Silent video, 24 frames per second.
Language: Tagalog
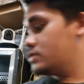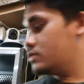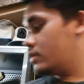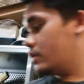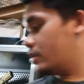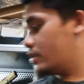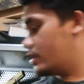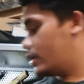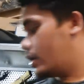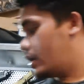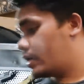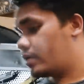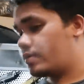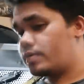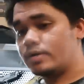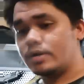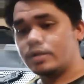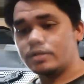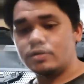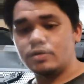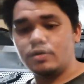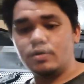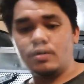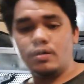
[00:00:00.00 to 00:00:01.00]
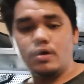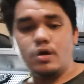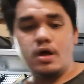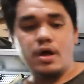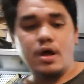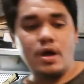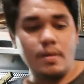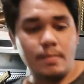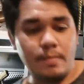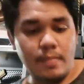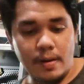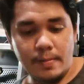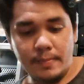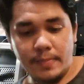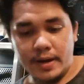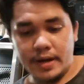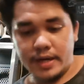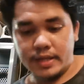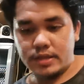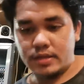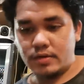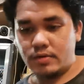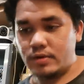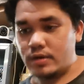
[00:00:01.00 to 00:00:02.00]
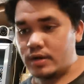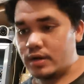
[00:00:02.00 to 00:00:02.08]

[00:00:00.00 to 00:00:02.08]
So ngayon araw na to, papakita ko